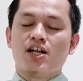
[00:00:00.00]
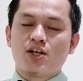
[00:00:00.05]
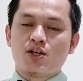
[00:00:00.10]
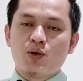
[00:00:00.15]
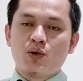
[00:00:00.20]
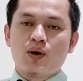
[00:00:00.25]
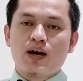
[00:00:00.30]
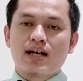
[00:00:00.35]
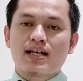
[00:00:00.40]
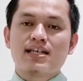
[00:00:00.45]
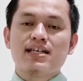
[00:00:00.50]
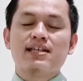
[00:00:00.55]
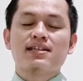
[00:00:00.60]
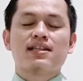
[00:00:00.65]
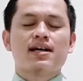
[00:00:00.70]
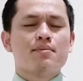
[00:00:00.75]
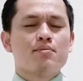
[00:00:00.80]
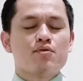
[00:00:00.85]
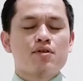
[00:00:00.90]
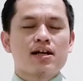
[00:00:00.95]
doa
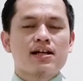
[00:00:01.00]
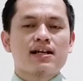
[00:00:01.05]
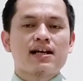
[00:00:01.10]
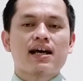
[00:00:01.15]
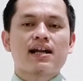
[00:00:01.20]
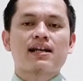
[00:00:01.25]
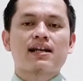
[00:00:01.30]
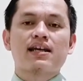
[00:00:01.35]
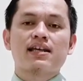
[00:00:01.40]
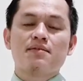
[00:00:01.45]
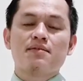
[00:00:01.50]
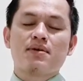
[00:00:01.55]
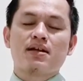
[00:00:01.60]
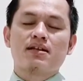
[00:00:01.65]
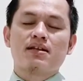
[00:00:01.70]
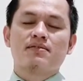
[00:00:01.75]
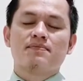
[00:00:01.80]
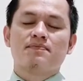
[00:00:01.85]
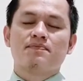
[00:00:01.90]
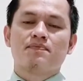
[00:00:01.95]
kita bukan karena
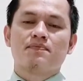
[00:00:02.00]
iman?